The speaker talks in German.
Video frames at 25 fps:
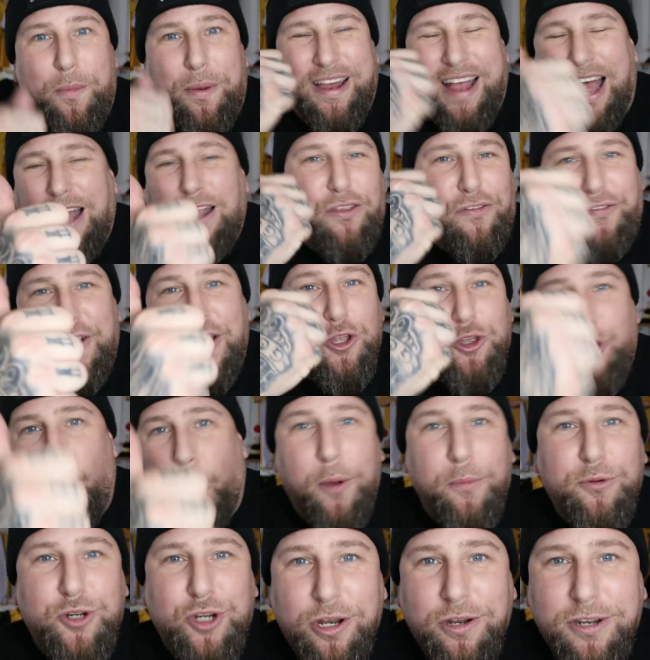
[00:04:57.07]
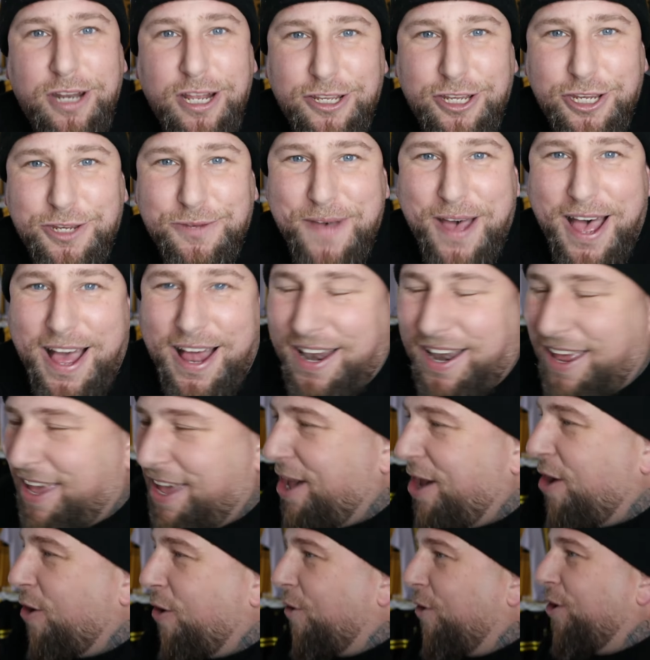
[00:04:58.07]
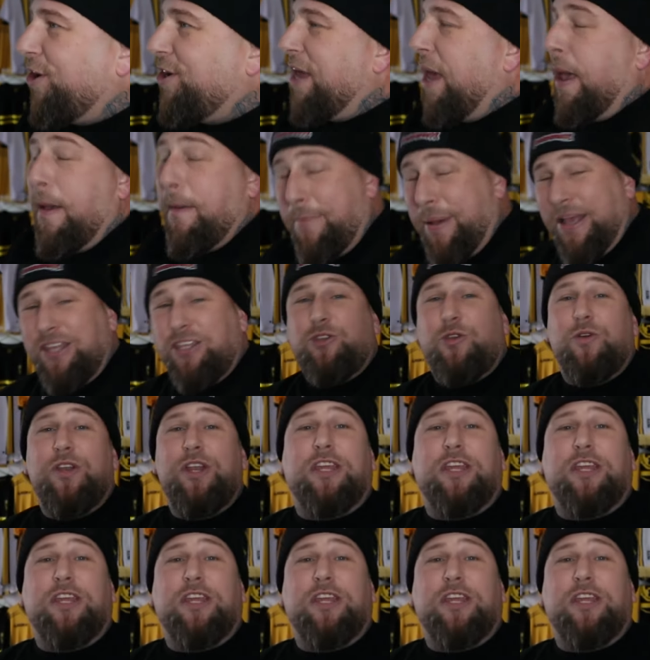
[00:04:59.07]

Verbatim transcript: über ganz viele Däumchen dieses Mal. Und bist du